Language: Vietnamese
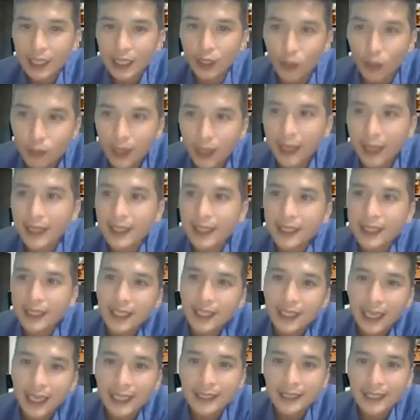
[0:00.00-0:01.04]
thì lúc này
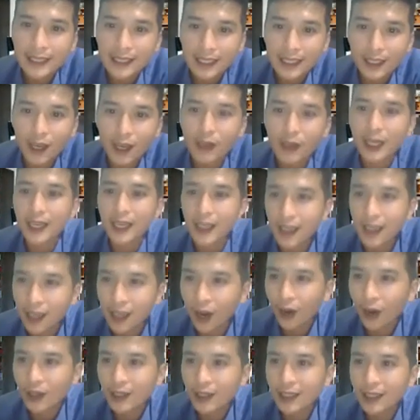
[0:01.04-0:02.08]
các anh chị sẽ có cái cơ
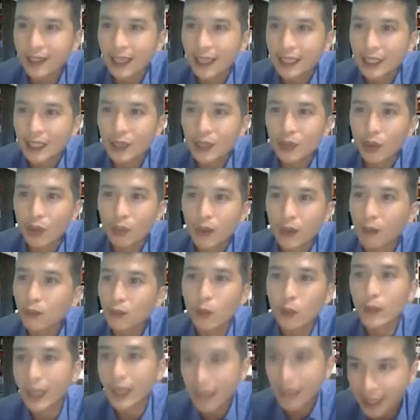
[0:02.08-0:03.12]
hội đó chính là tiêu dùng không
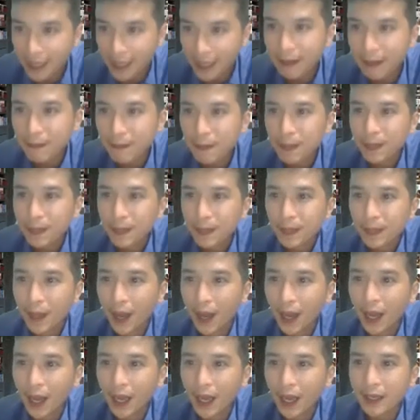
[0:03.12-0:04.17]
tốn tiền nữa.
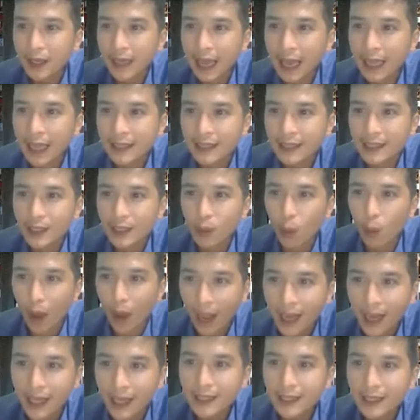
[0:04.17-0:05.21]
Đó, là anh chị sẽ
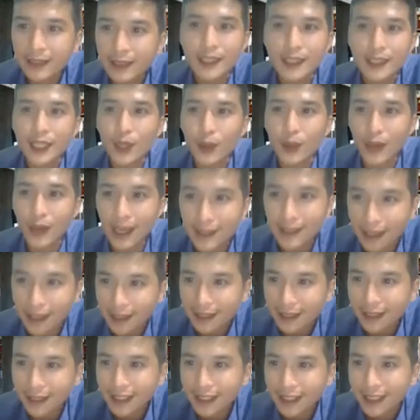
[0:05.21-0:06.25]
quản lý được chi tiêu của các anh chị,
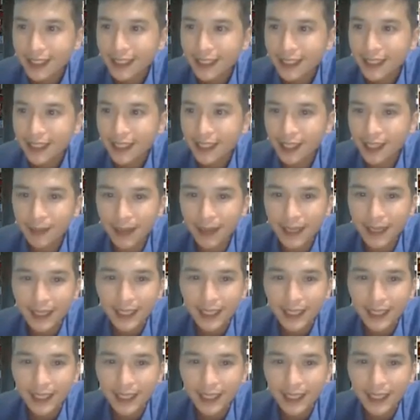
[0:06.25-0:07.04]
được không